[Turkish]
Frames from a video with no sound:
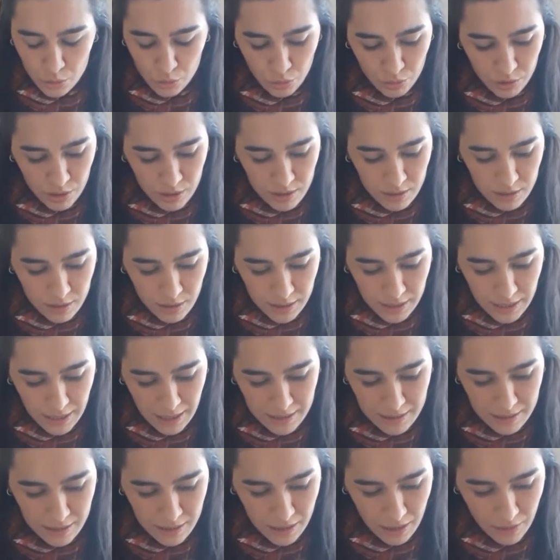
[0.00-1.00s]
Sonrasında
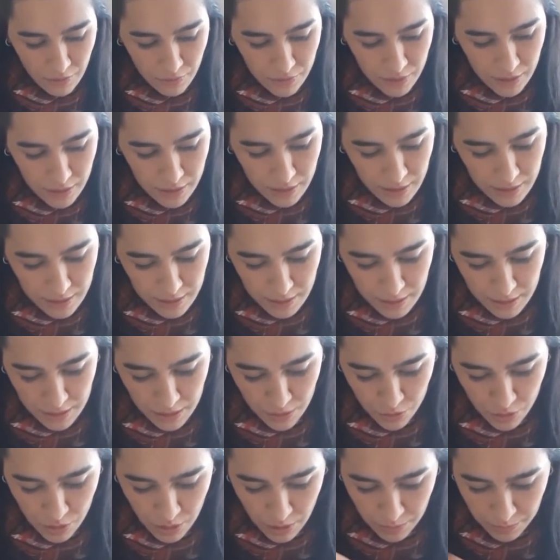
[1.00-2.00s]
yan taraflarına
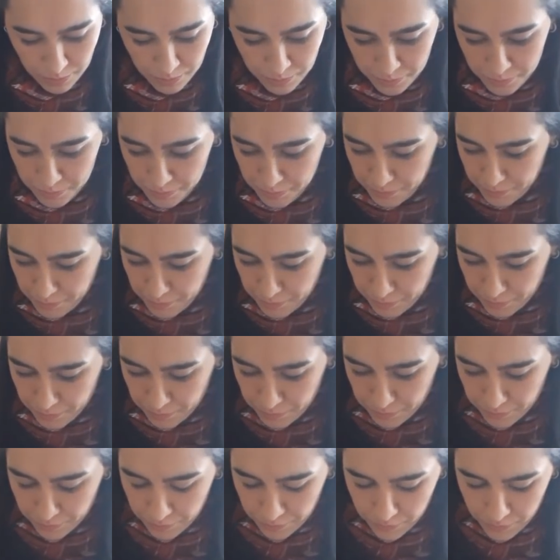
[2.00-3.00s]
saracağım.
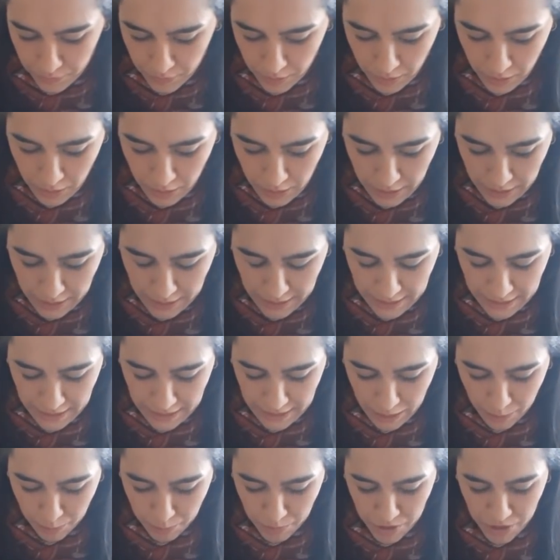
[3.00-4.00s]

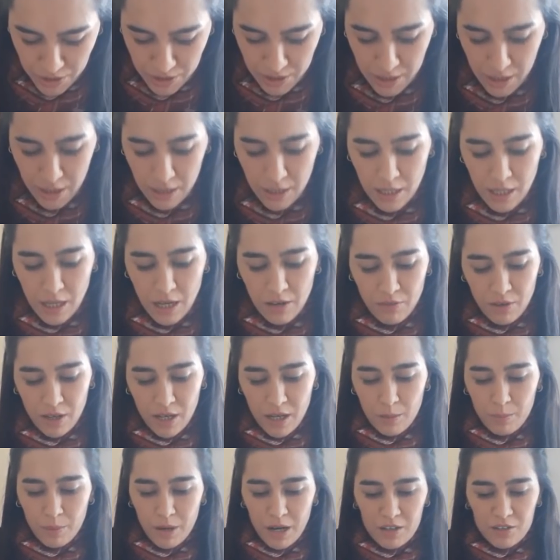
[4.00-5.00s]
Yine yapıştırarak hava
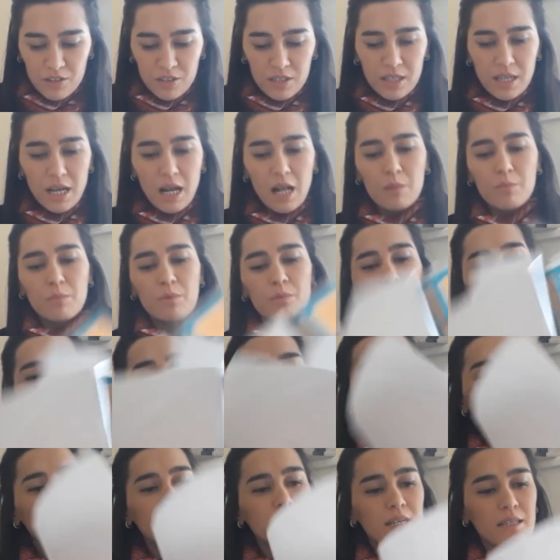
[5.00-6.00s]
kabarcığı
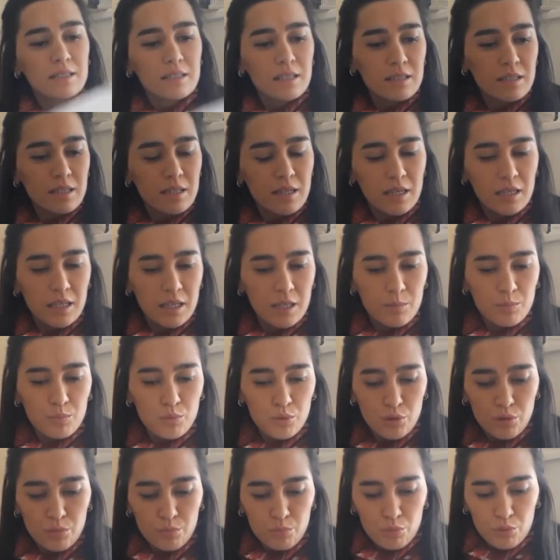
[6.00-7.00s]
kalmamasına dikkat ederek
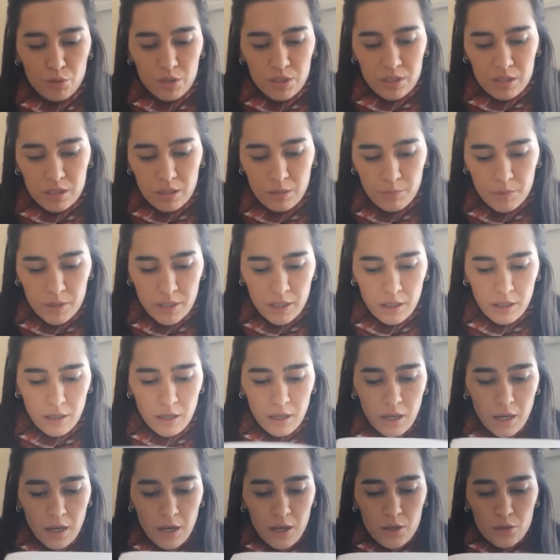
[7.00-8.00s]
yapıyorum bu işlemi de.
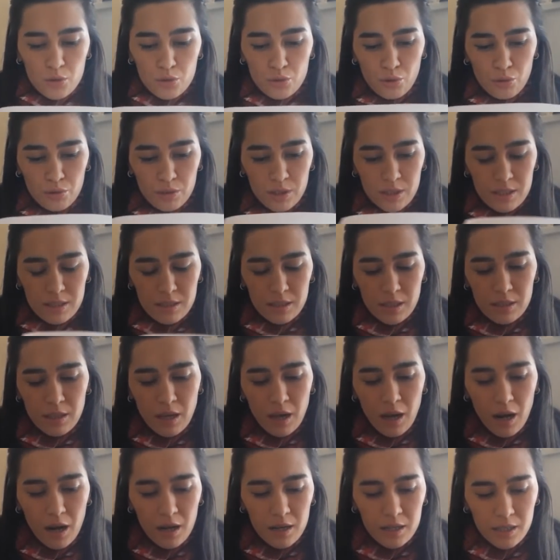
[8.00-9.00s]
Sonrasında
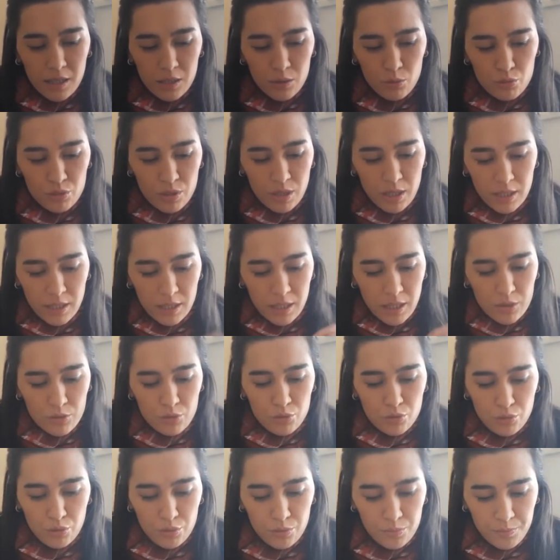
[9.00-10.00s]
da arka yüzeyine
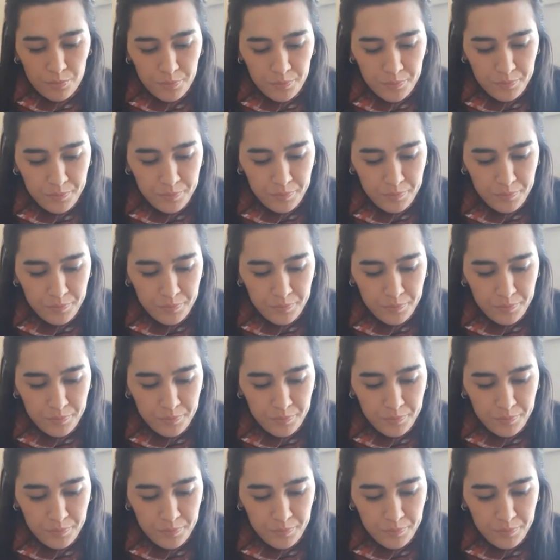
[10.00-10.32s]
geçiyorum.